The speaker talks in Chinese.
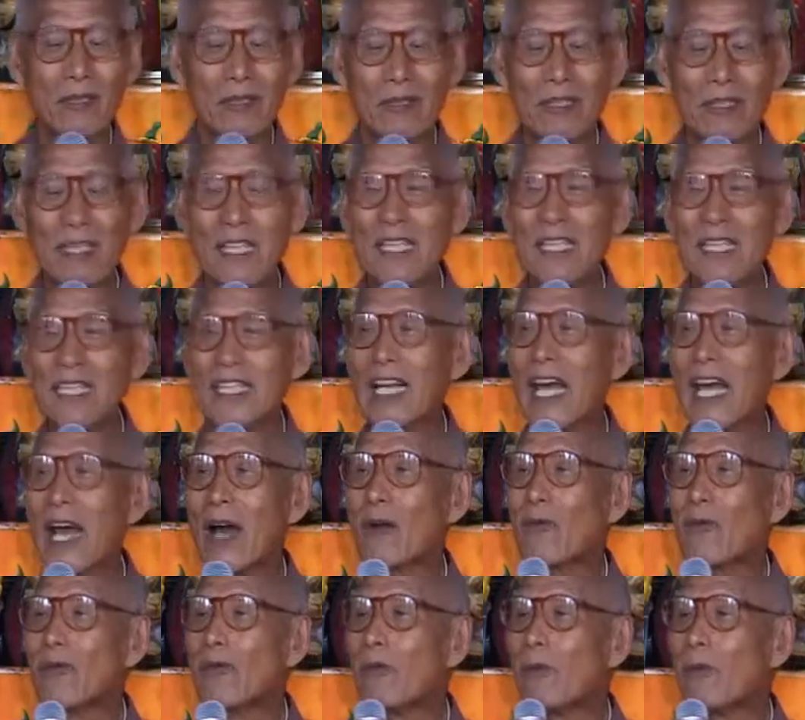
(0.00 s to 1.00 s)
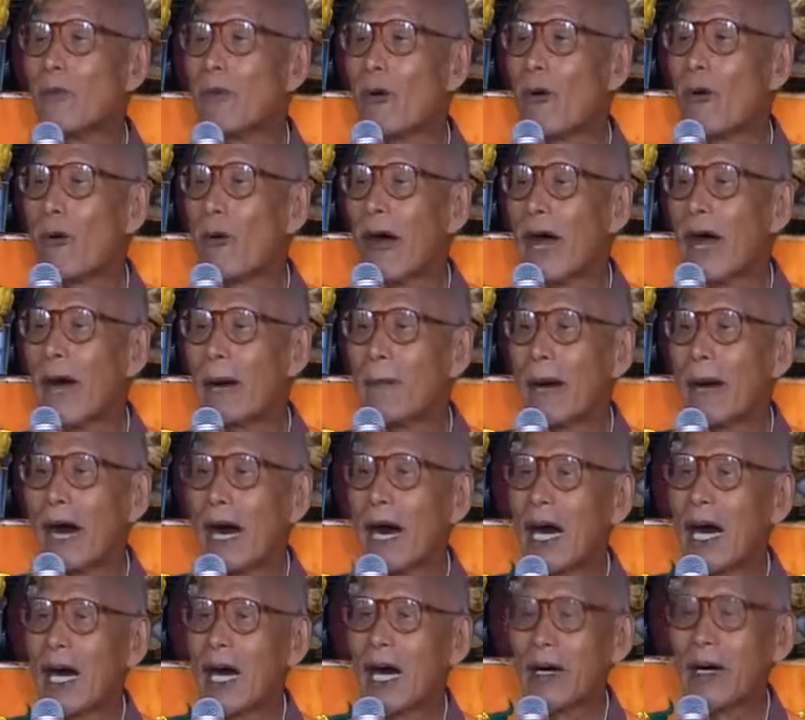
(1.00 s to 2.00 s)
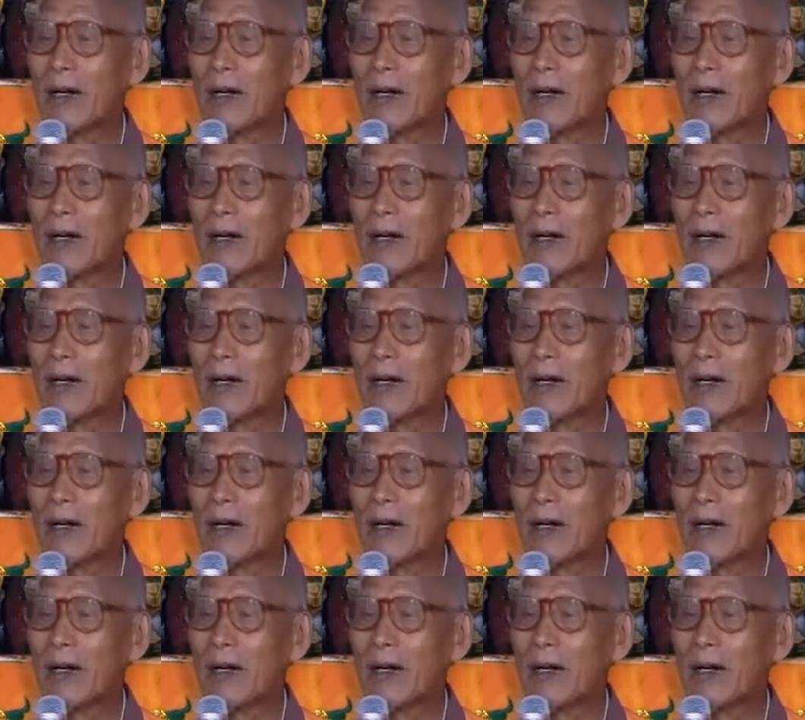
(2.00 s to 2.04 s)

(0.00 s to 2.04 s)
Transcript: 所以叫坚固不坏嘛。